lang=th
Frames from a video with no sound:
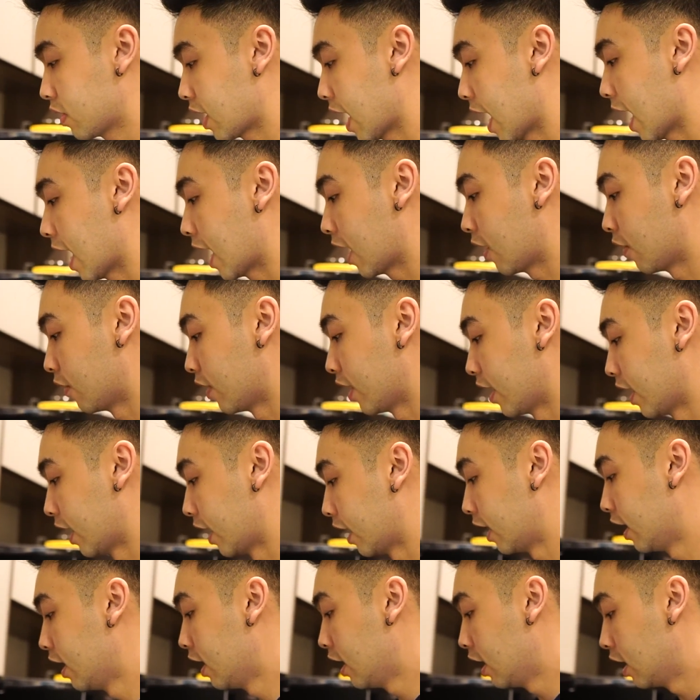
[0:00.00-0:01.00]
ต้องกะเอานะ
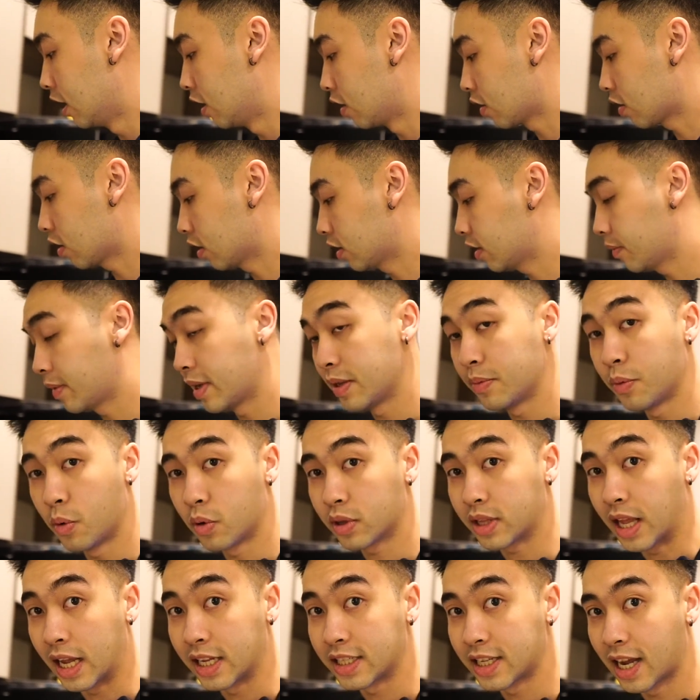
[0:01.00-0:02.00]
ฮะแล้วก็จะเป็นพ
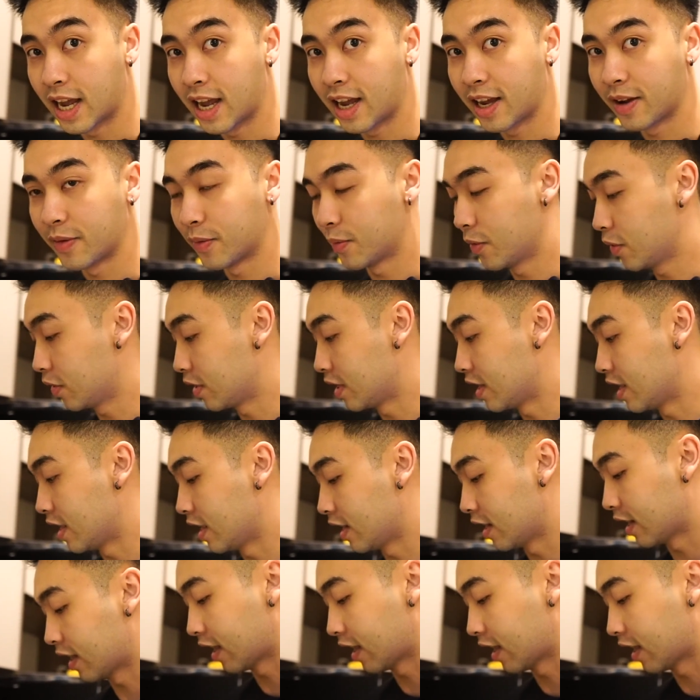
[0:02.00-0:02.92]
วกตาช่างพวกนี้